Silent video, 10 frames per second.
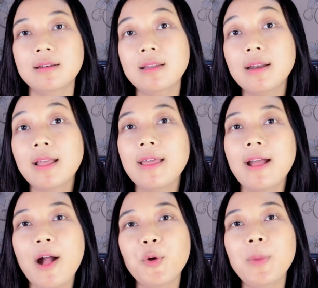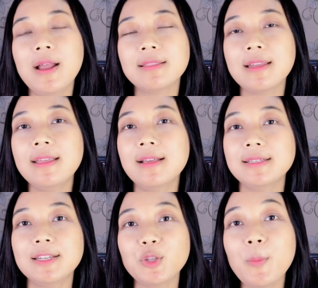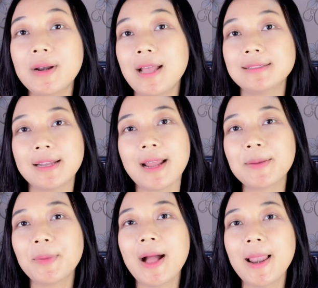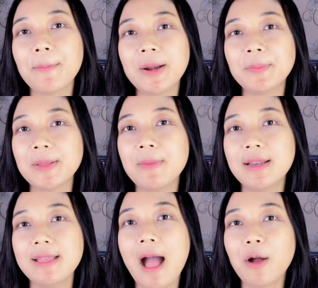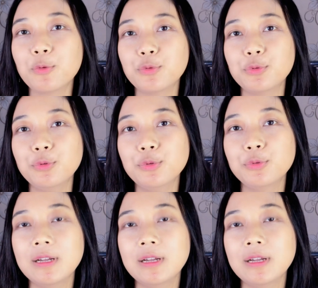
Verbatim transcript: Dan kayak yang aku bilang tadi guys ini tuh berdasarkan pengalaman pribadi aku